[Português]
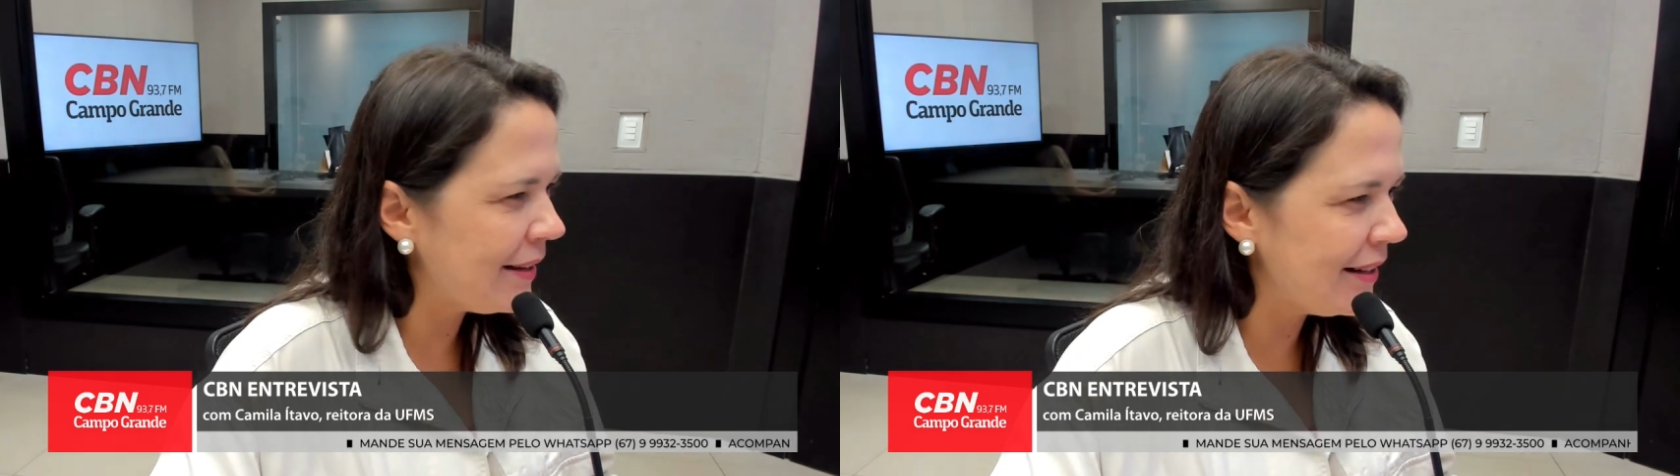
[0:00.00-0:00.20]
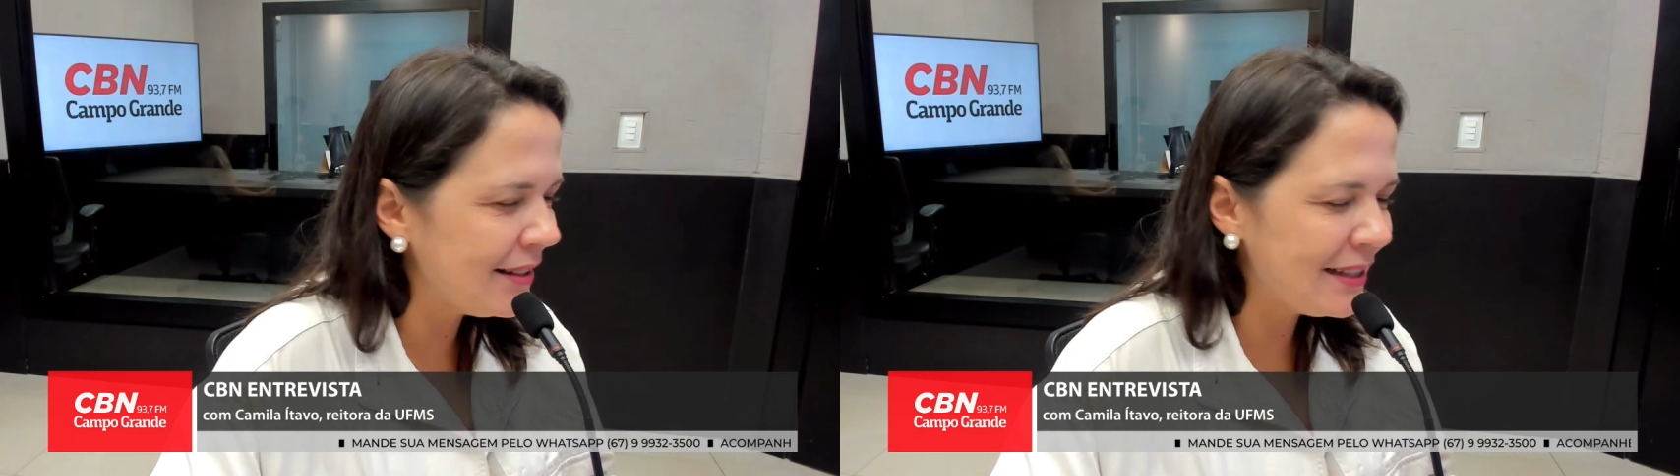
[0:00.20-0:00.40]

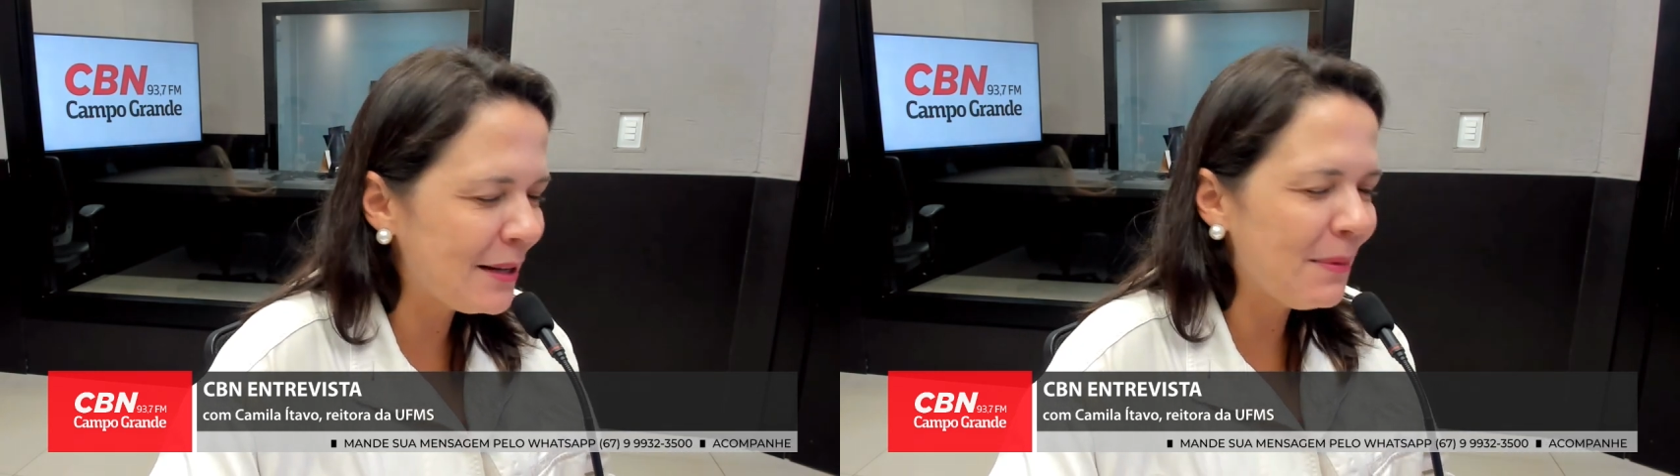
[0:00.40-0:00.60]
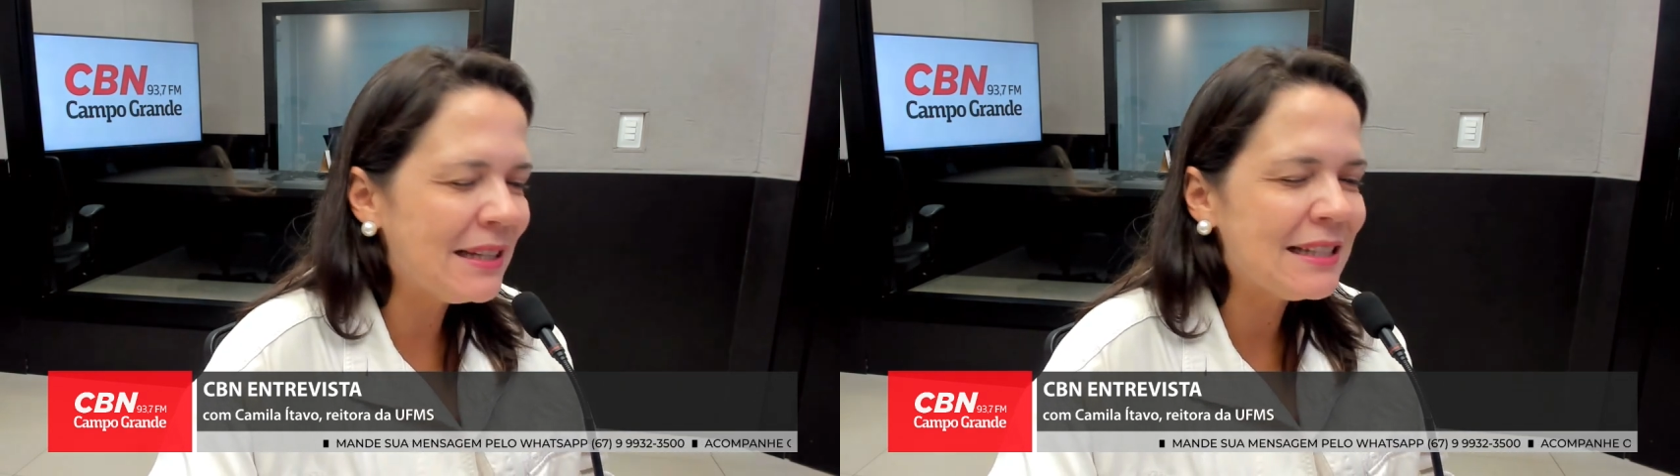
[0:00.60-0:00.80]

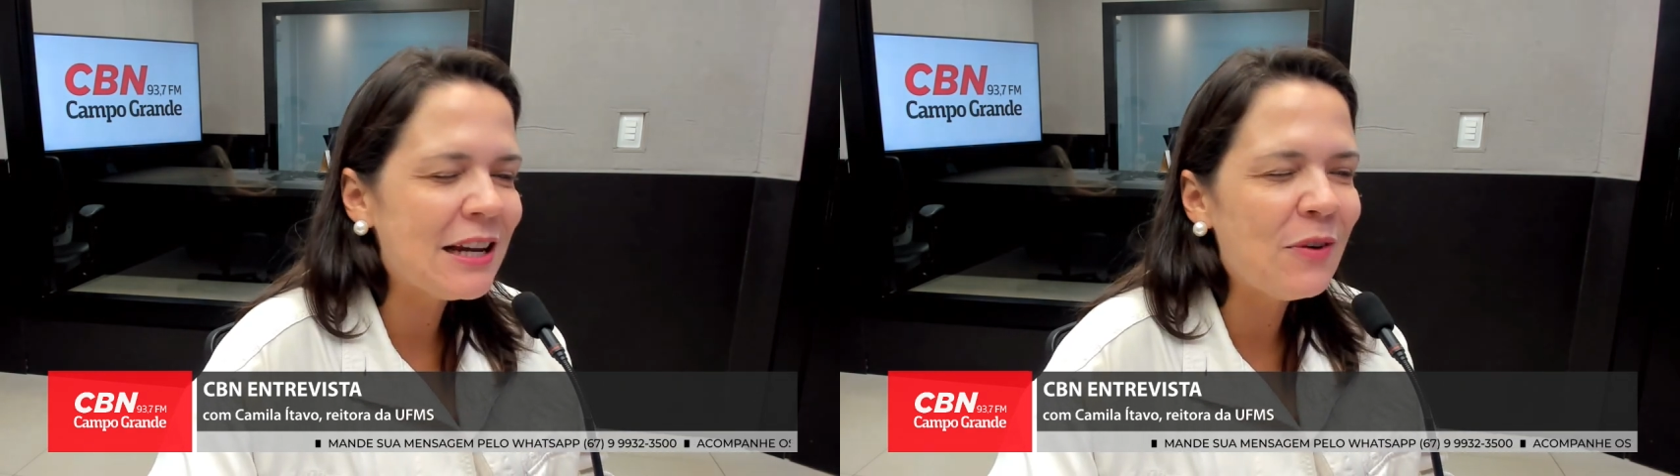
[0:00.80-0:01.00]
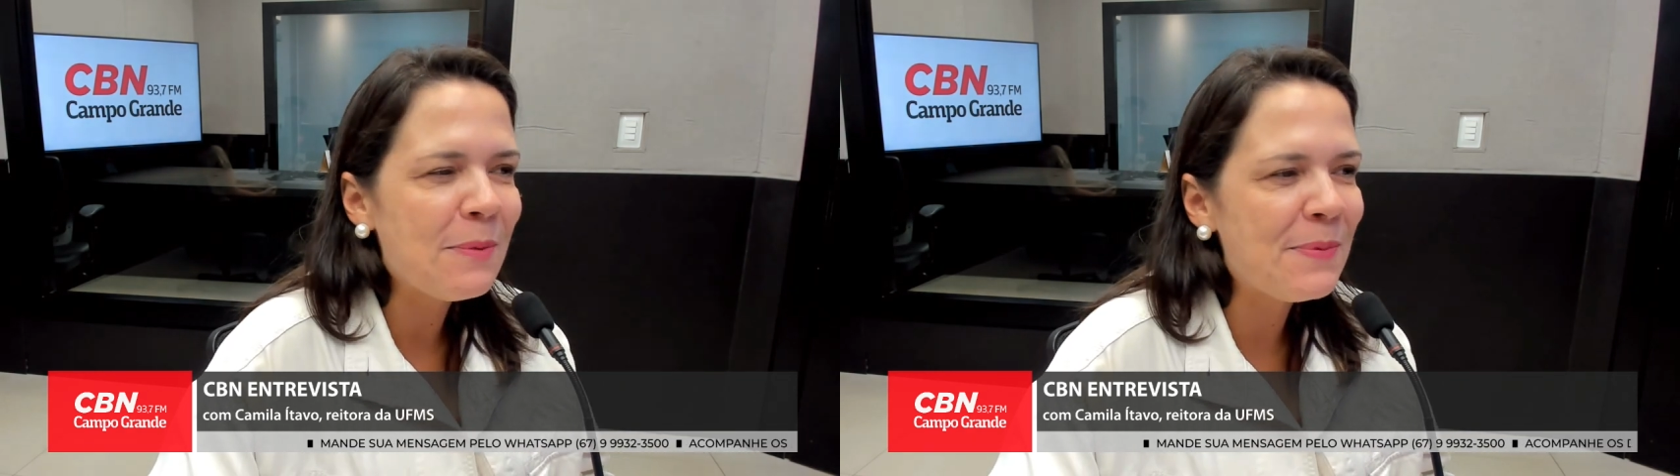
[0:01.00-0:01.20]
criança, mas
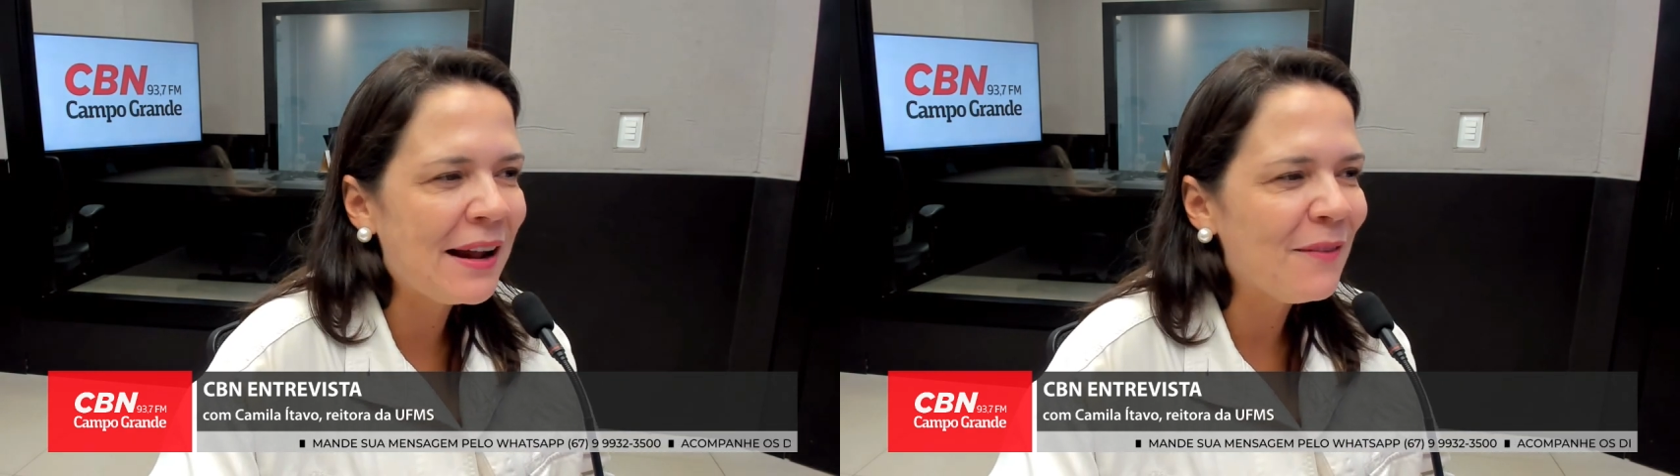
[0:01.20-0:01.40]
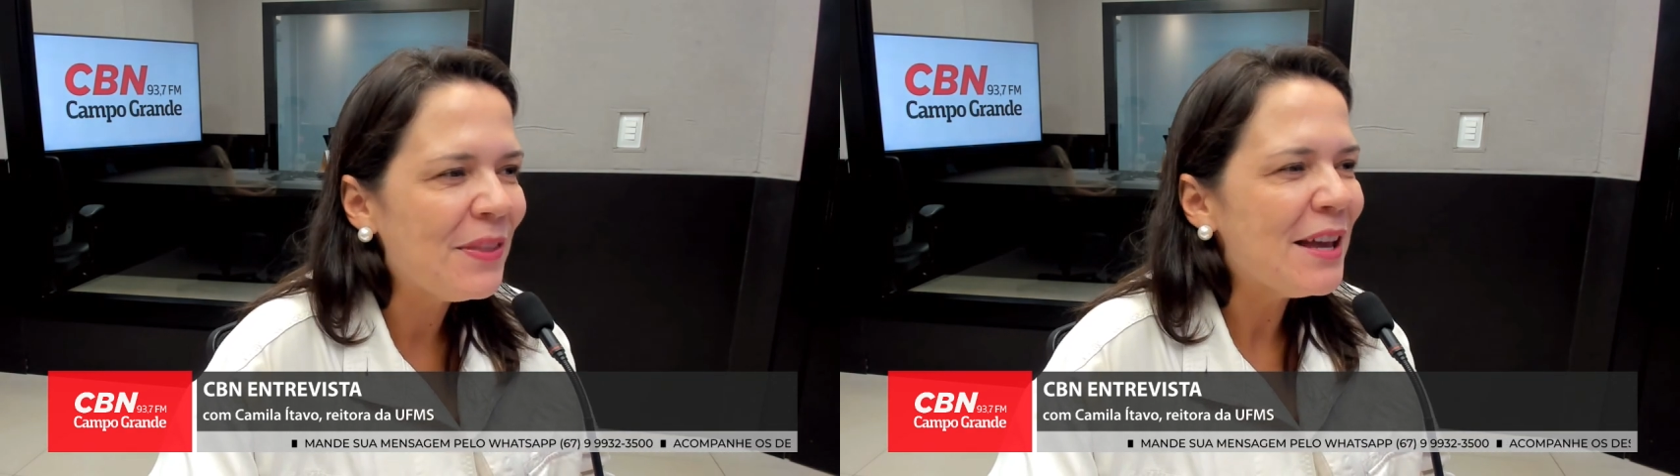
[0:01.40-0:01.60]
não é
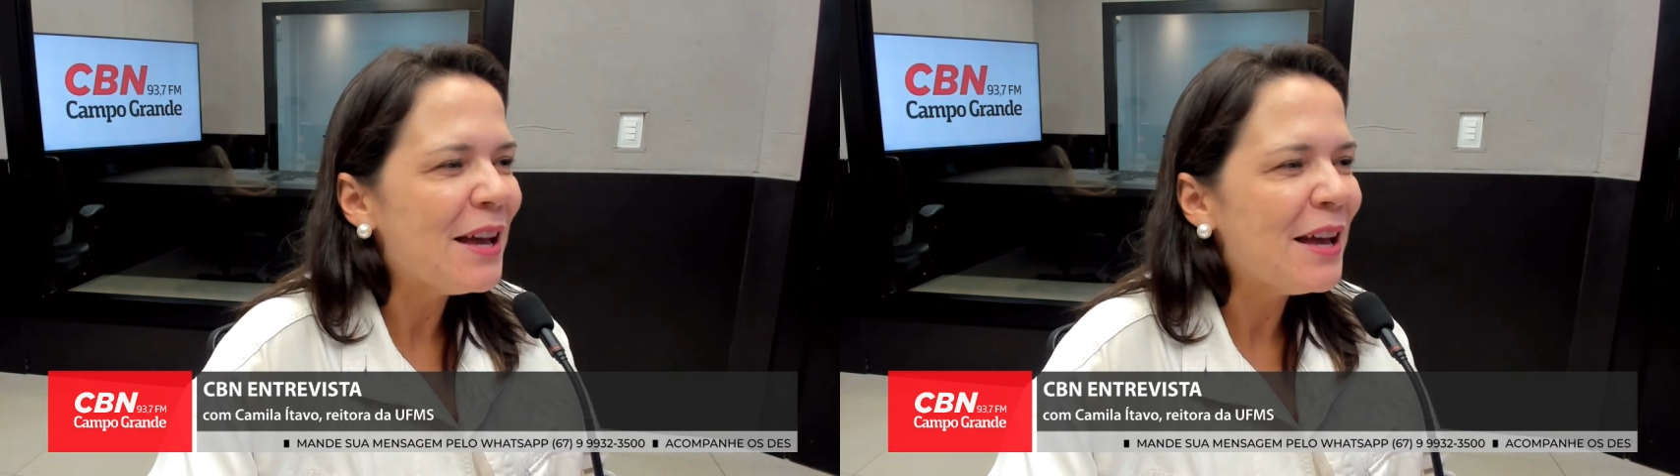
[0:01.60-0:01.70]
para